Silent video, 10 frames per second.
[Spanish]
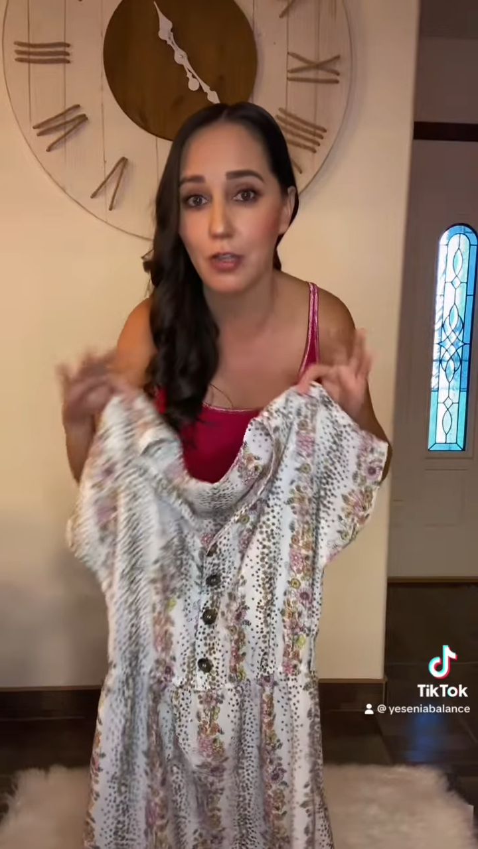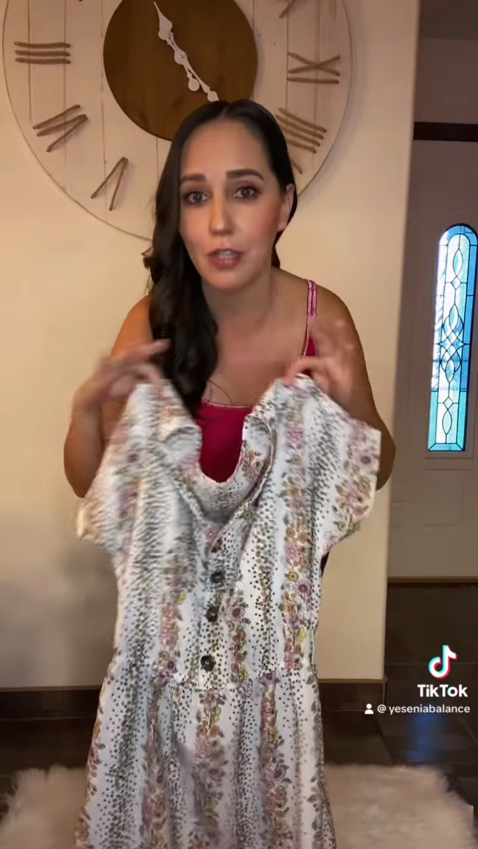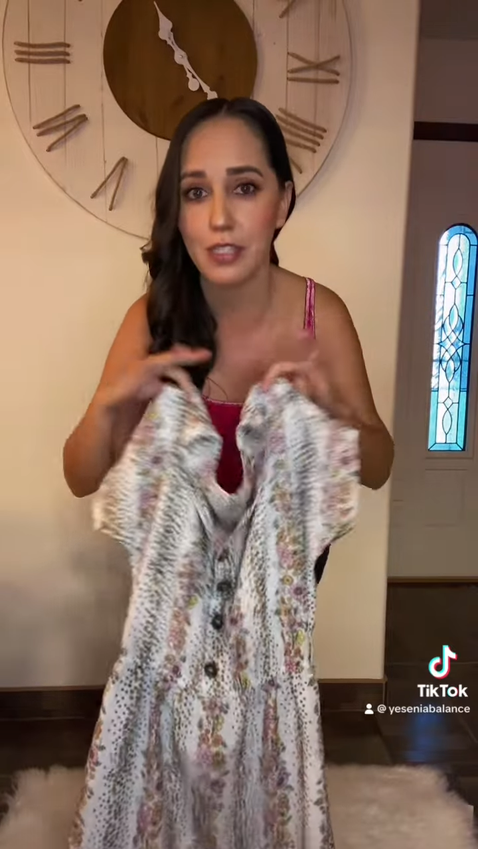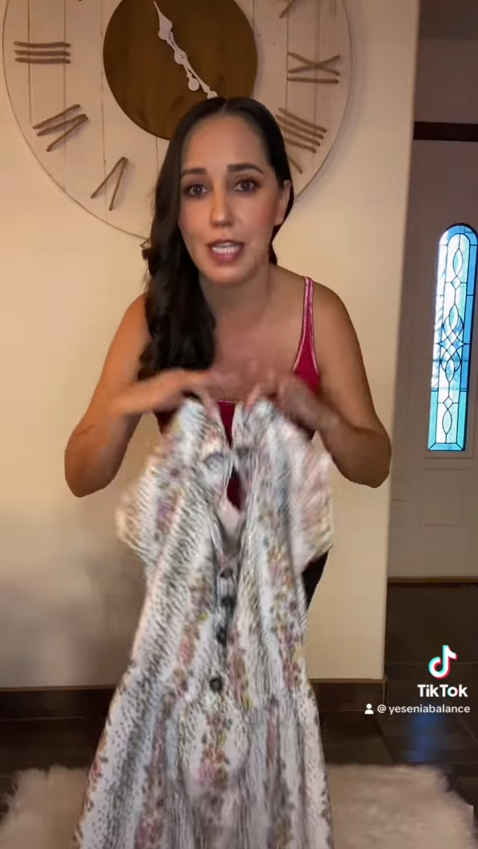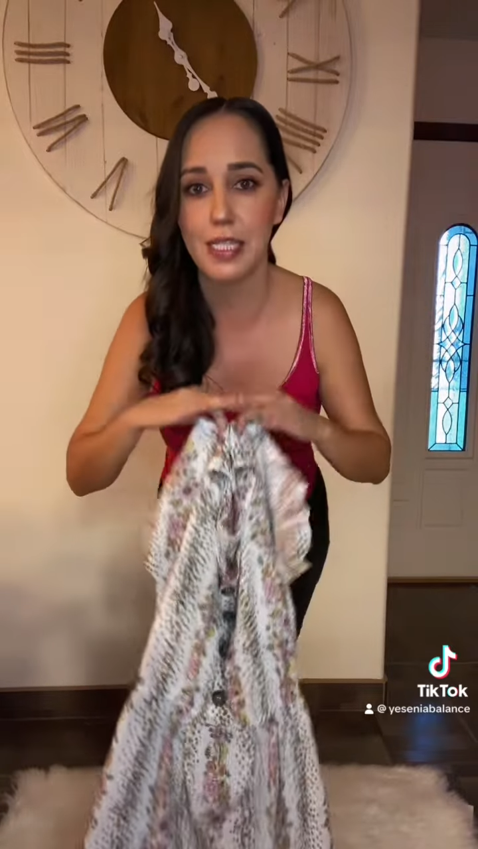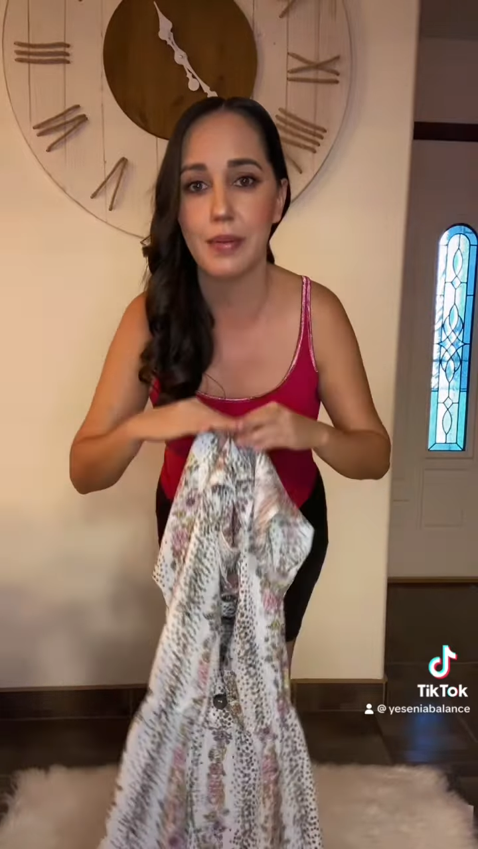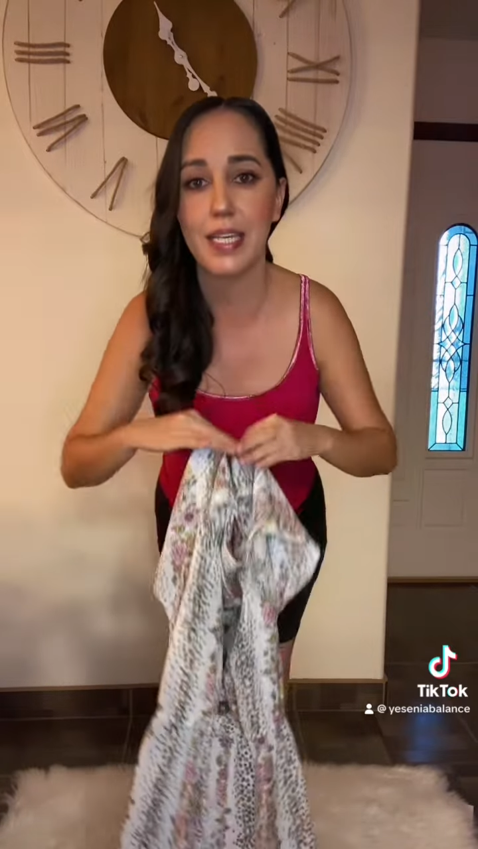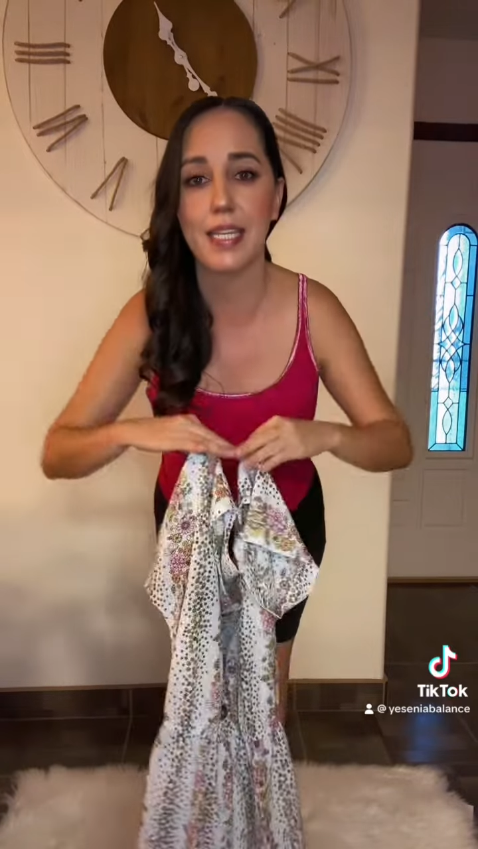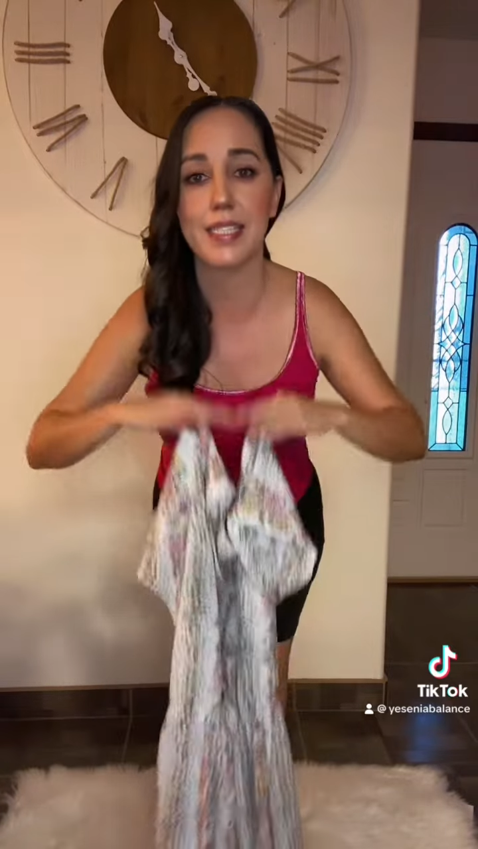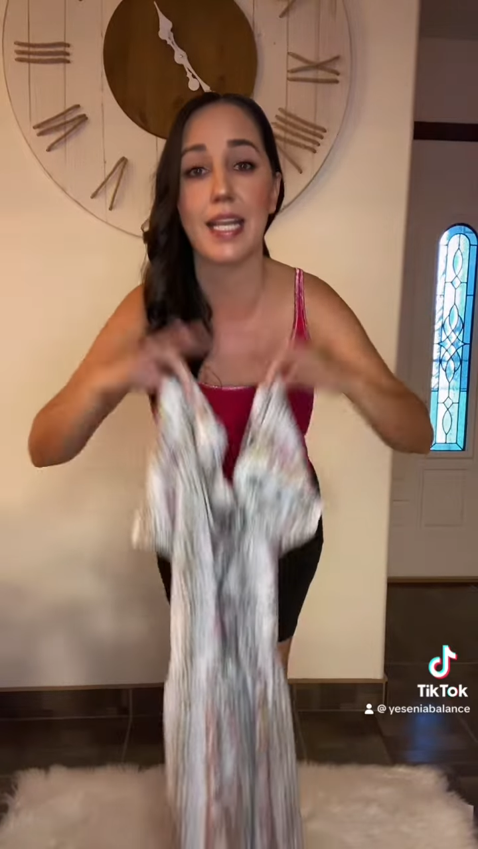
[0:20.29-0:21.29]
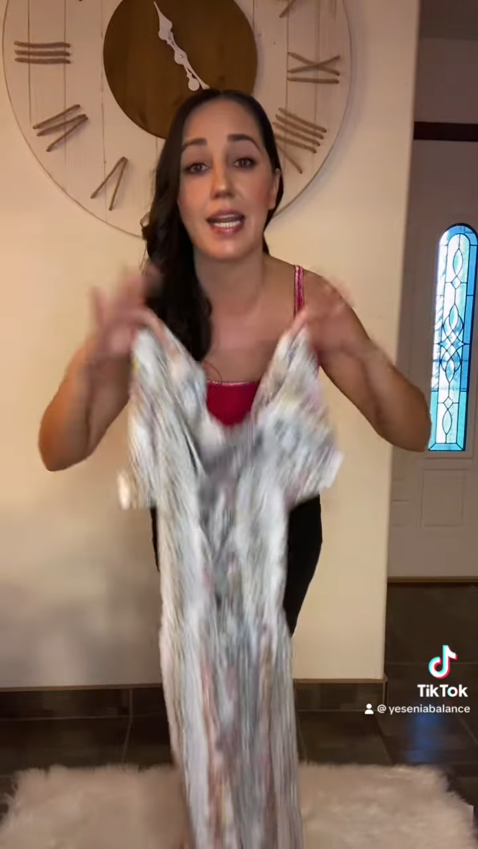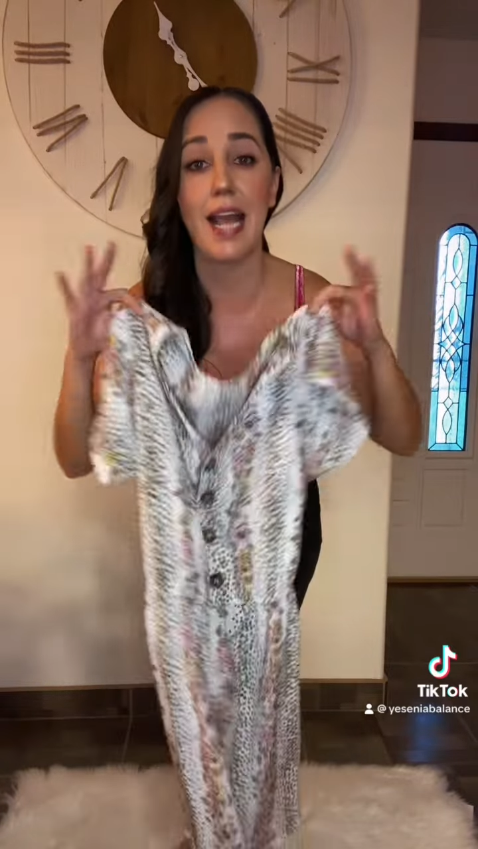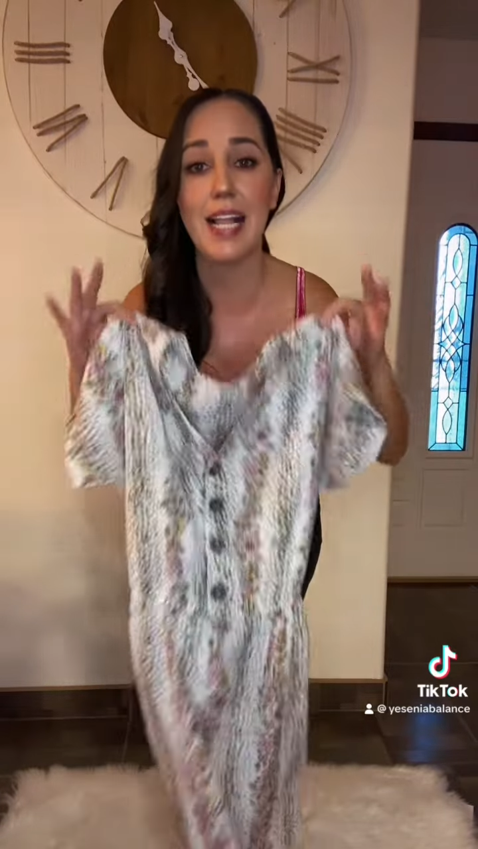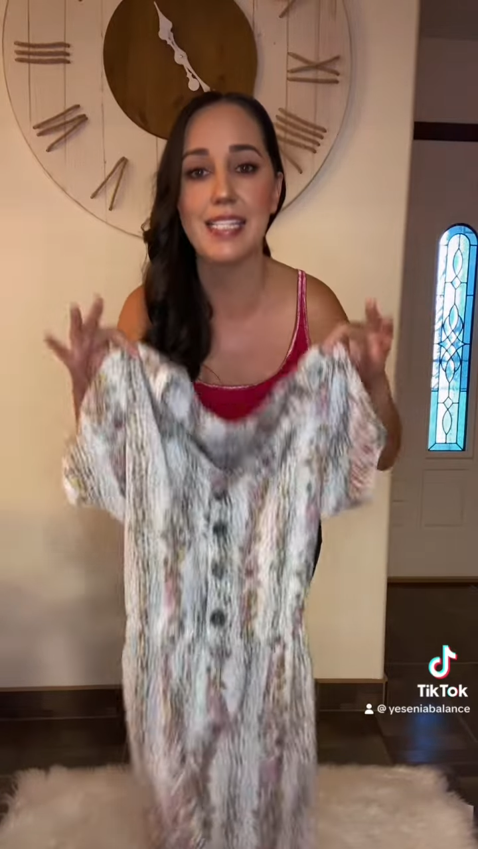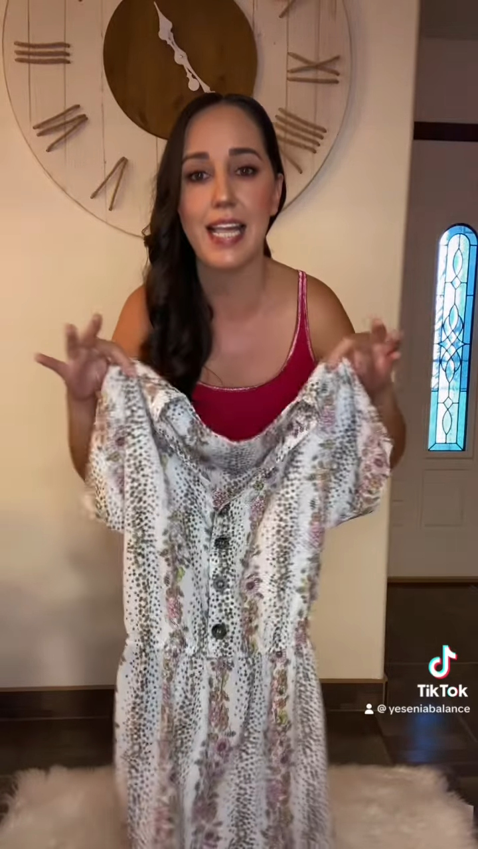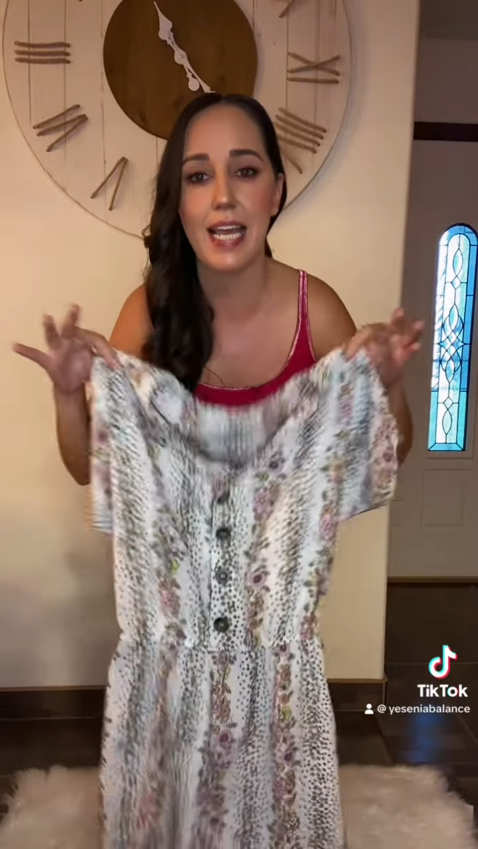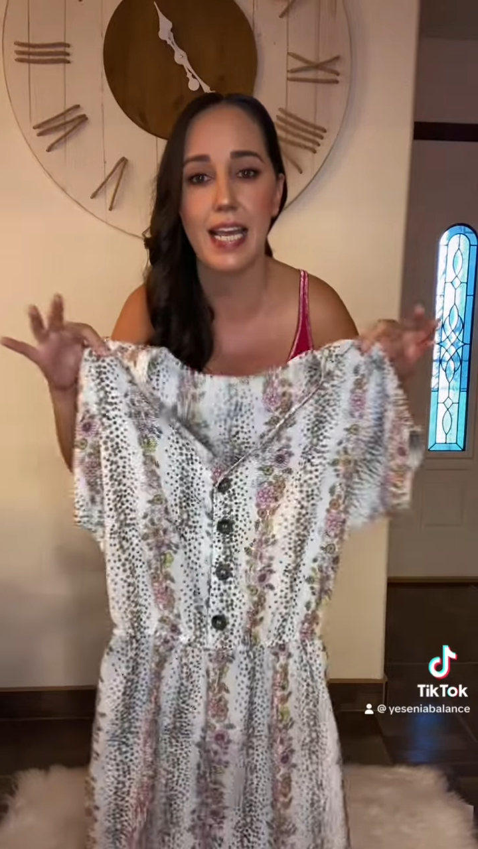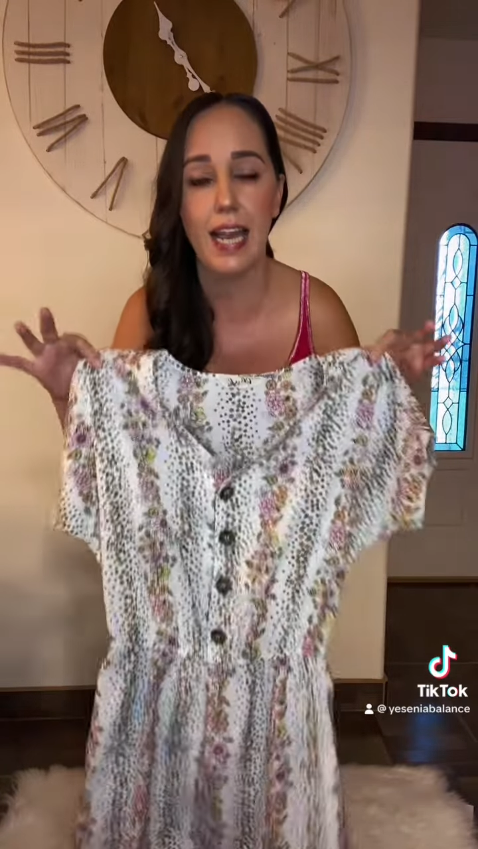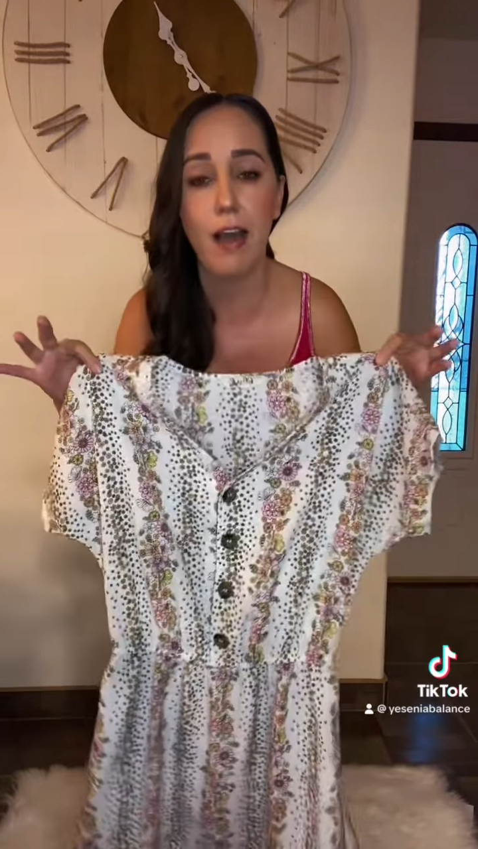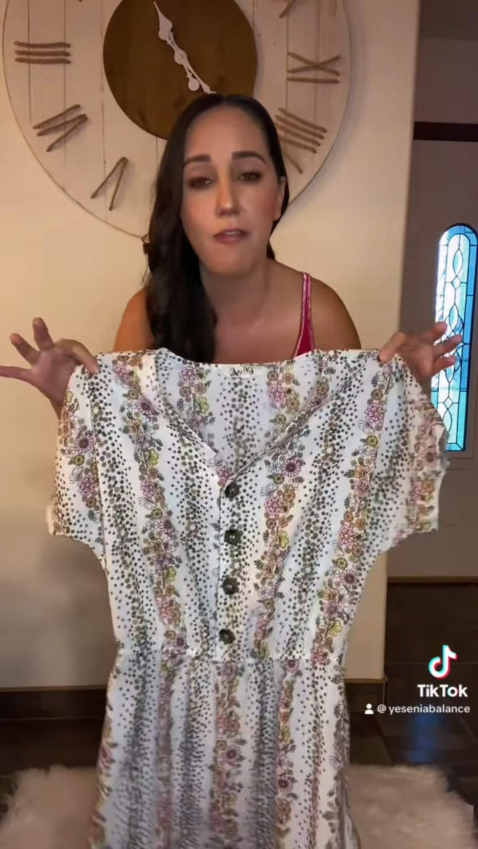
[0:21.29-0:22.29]
ya ustedes saben que se realza
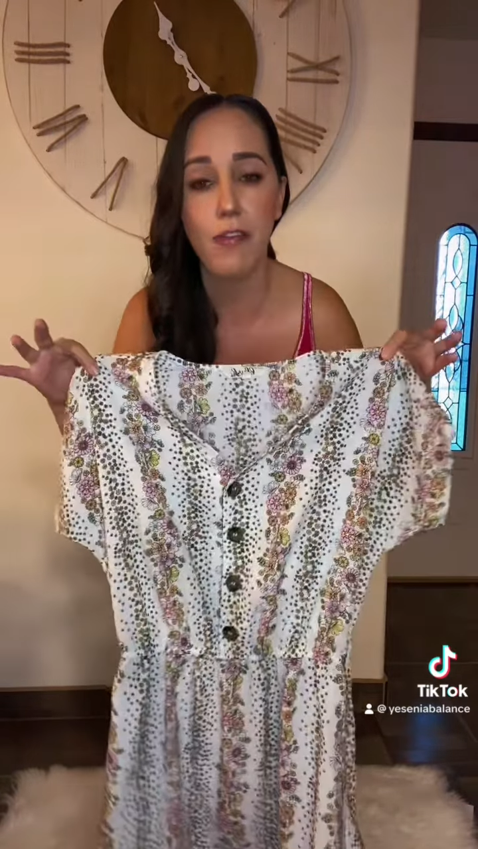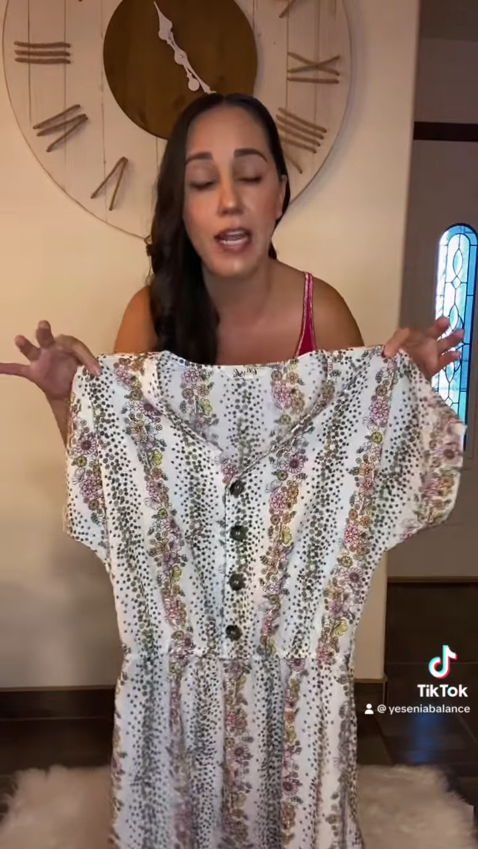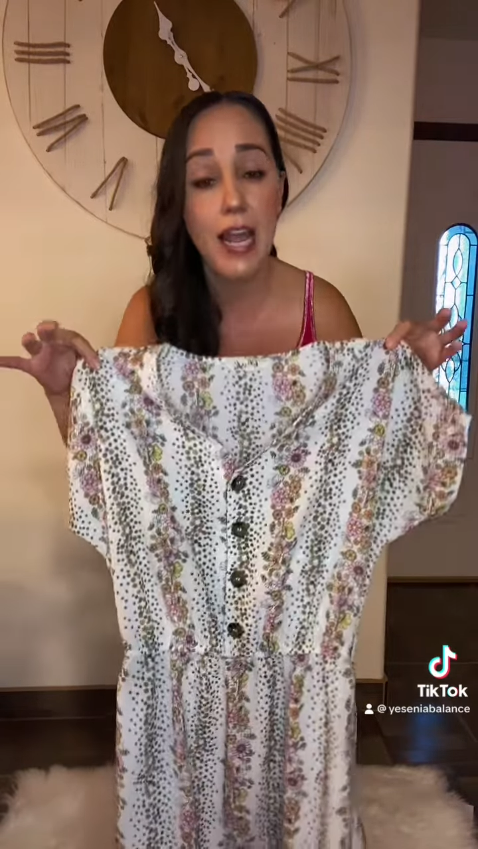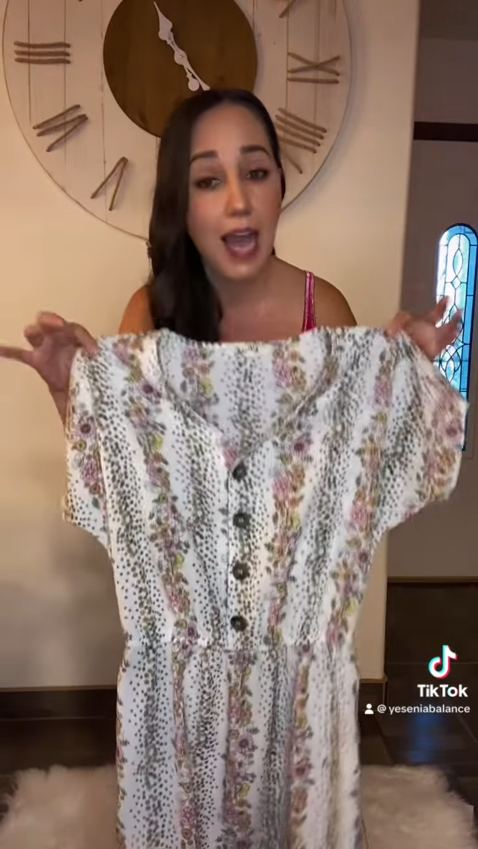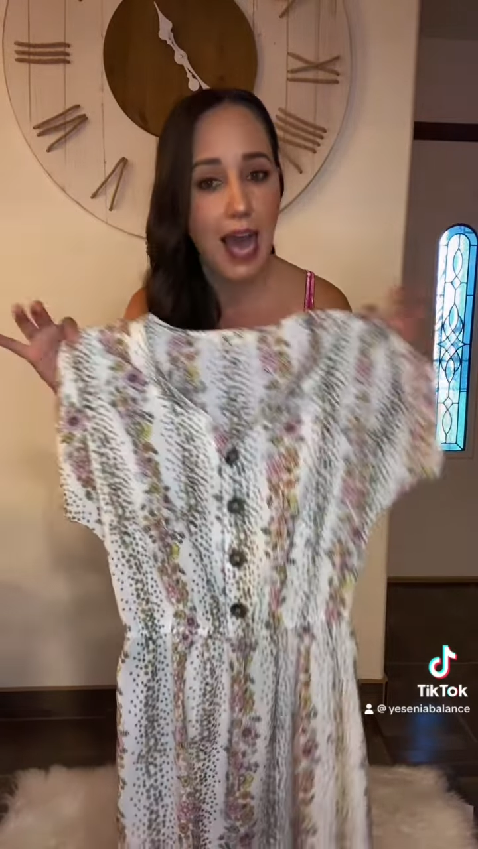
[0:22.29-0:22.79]
el outfit,